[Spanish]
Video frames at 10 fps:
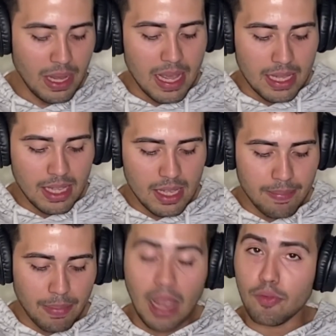y
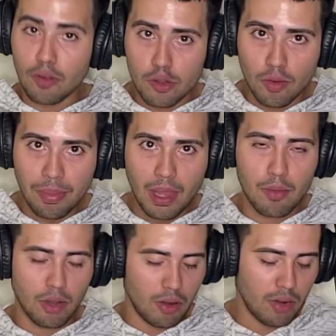ahí fui yo a
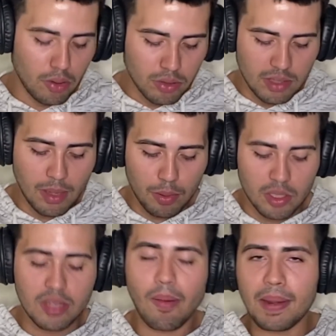buscar una noticia
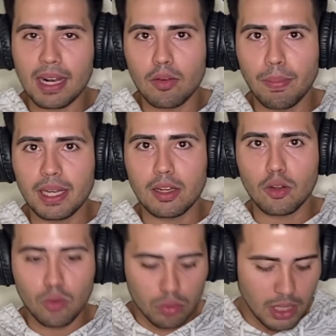positiva para compartir con
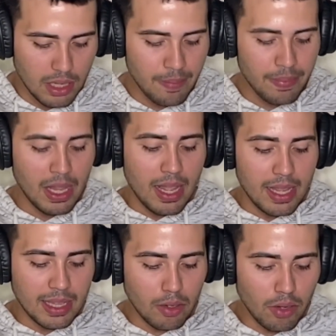ustedes y
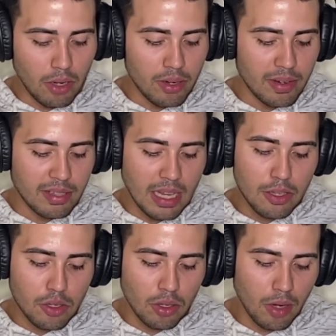tengo que la Universidad
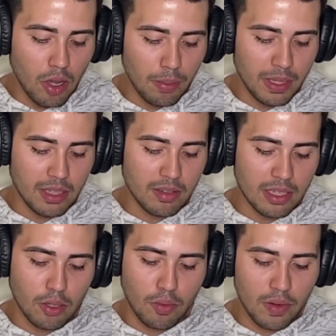John Hopkins
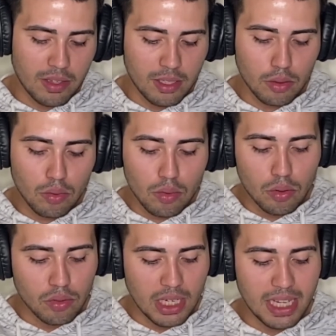está ofreciendo un
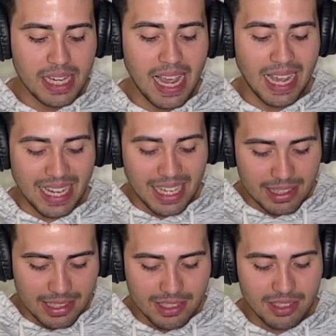curso en línea
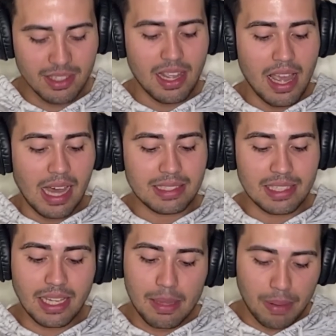gratis
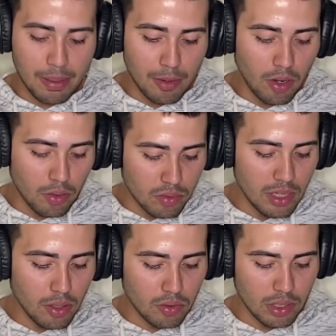acerca de primeros
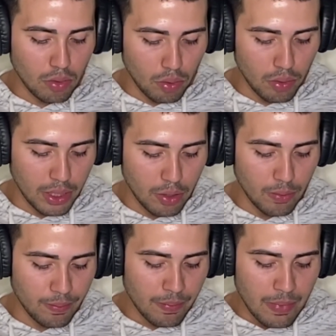auxilios psicológicos.
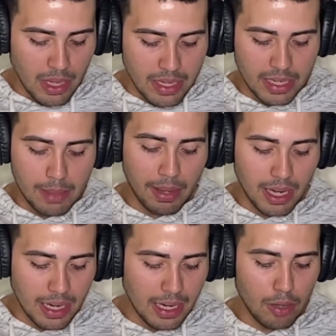Y aquí para
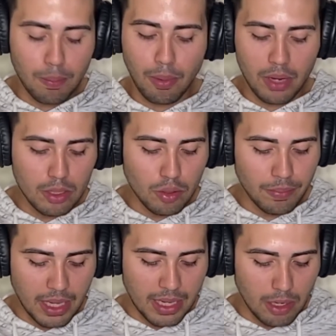leerles un poquito,
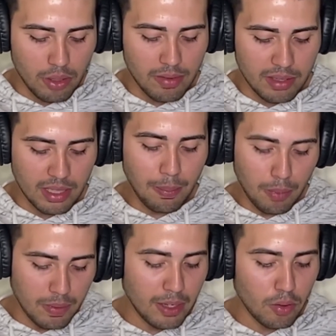es que la universidad
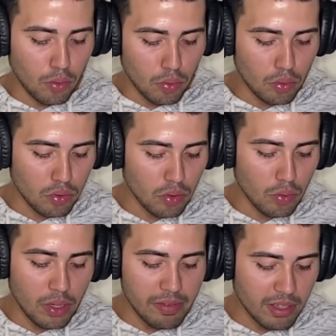publicó un curso
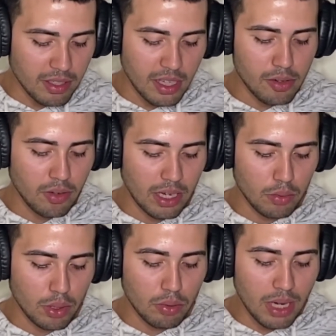universitario
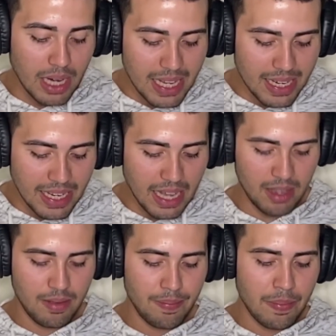gratuito en línea
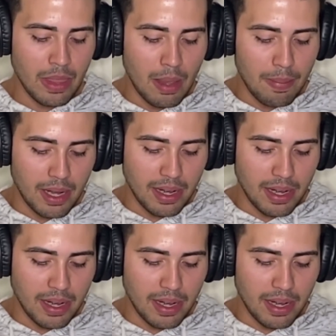para